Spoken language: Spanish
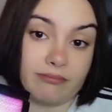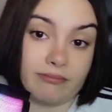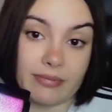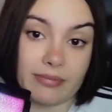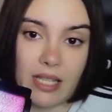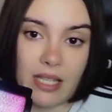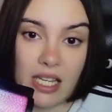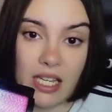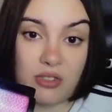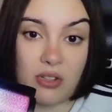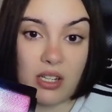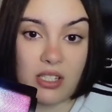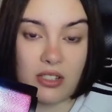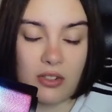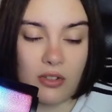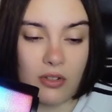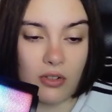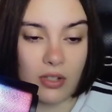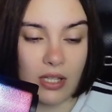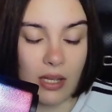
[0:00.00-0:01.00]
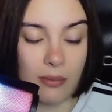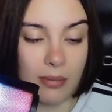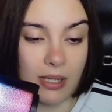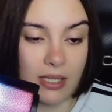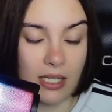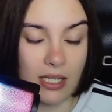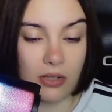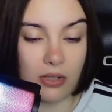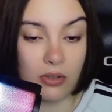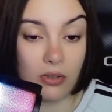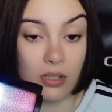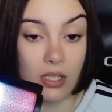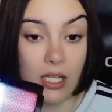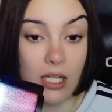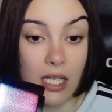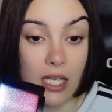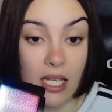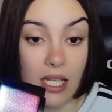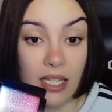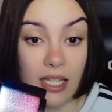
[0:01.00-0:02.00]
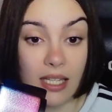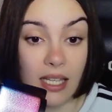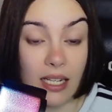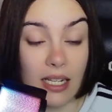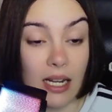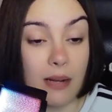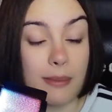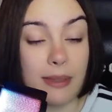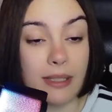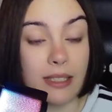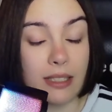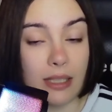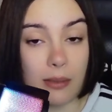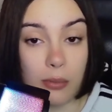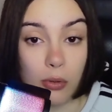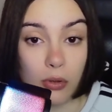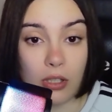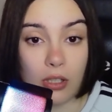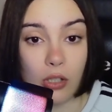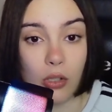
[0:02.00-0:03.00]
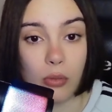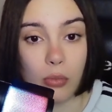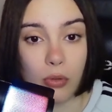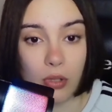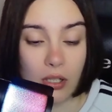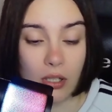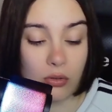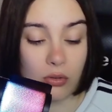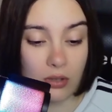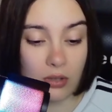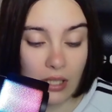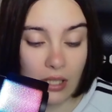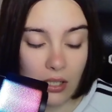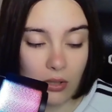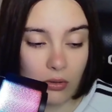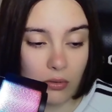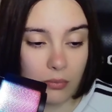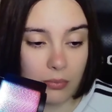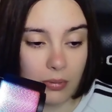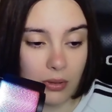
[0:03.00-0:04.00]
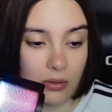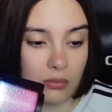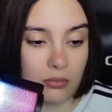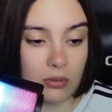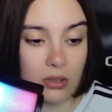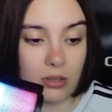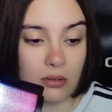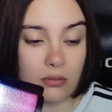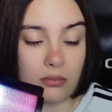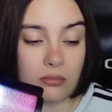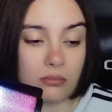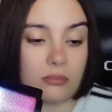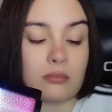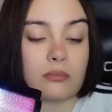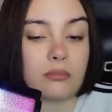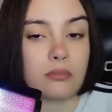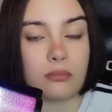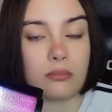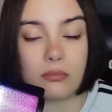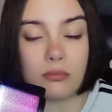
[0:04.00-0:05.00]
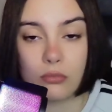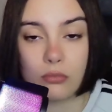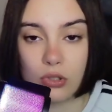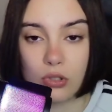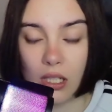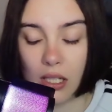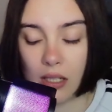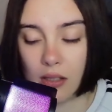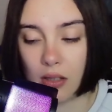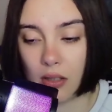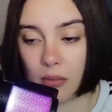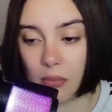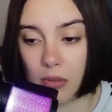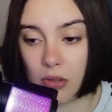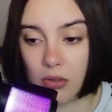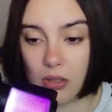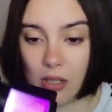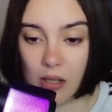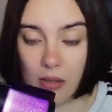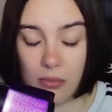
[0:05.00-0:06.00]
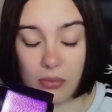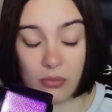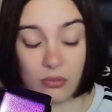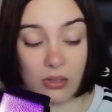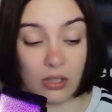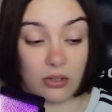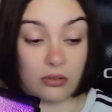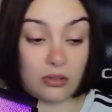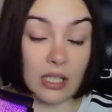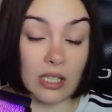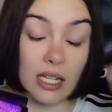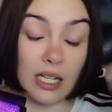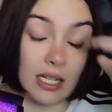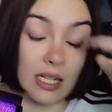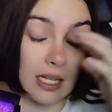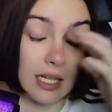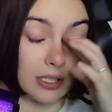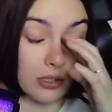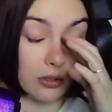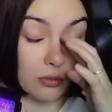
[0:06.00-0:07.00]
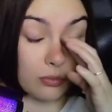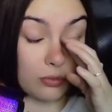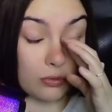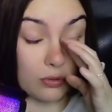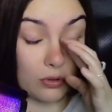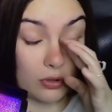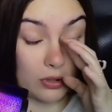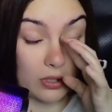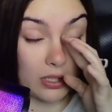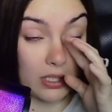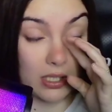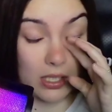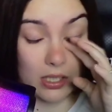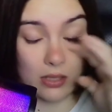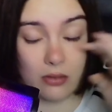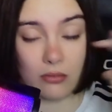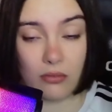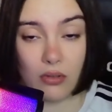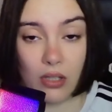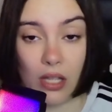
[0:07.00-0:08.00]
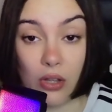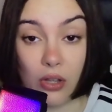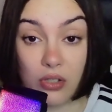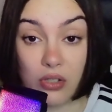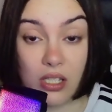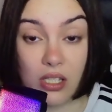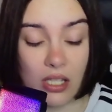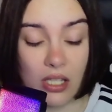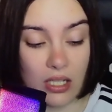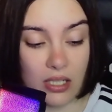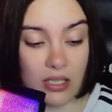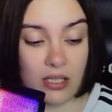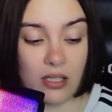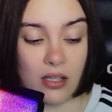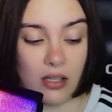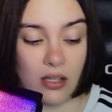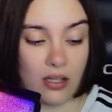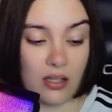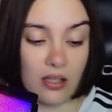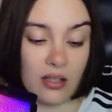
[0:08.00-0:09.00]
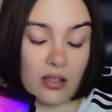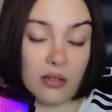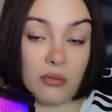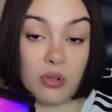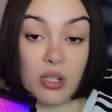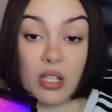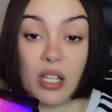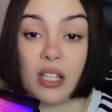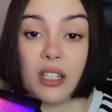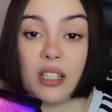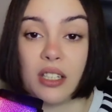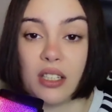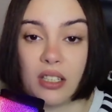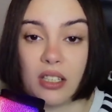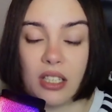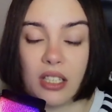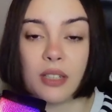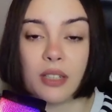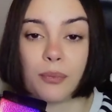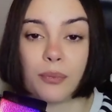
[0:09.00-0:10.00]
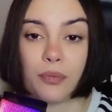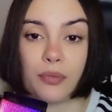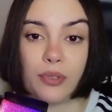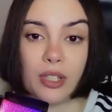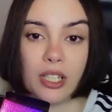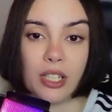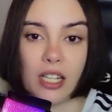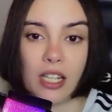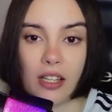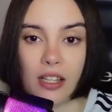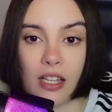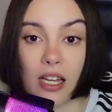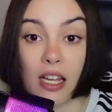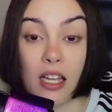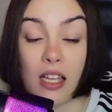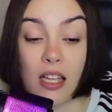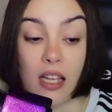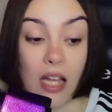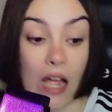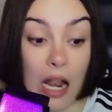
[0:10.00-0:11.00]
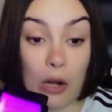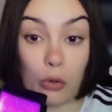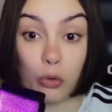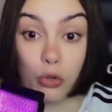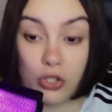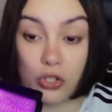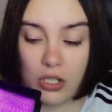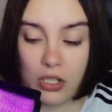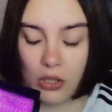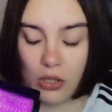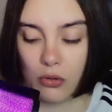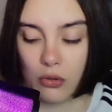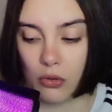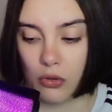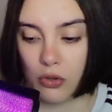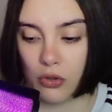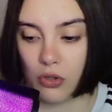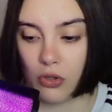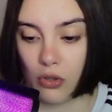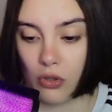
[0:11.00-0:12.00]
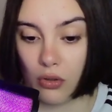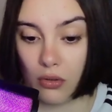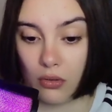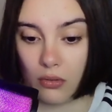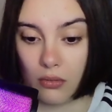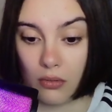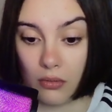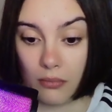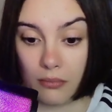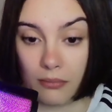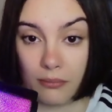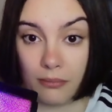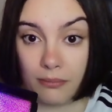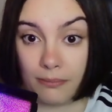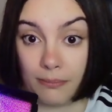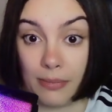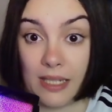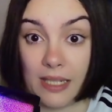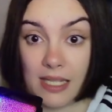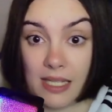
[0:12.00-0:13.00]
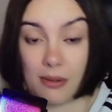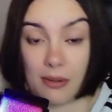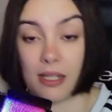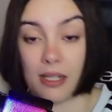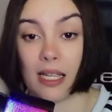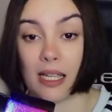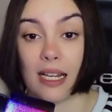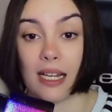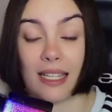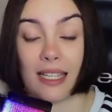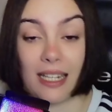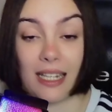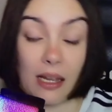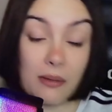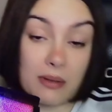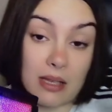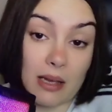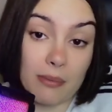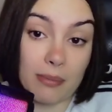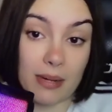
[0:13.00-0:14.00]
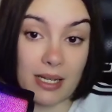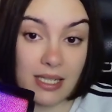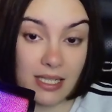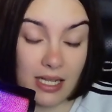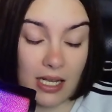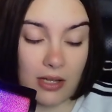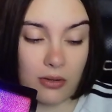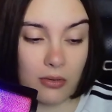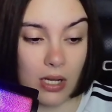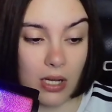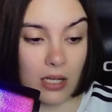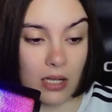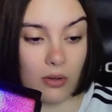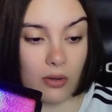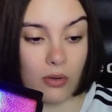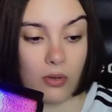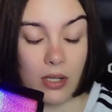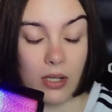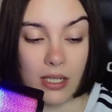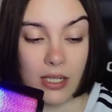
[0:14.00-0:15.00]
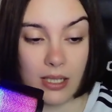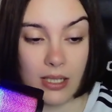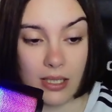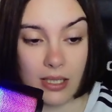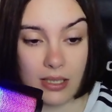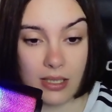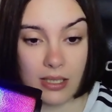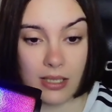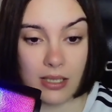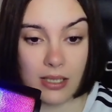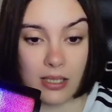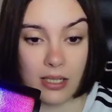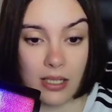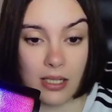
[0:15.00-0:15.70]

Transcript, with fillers: eso ha sido lo que ha pasado, que realmente tampoco tengo por qué contarlo, pero bueno, mucha gente me lo estaba preguntando y tal, han sido muchos días, no he dado señales de, vida ni, nada. Algunos incluso pensaban que a la que le había pasado algo es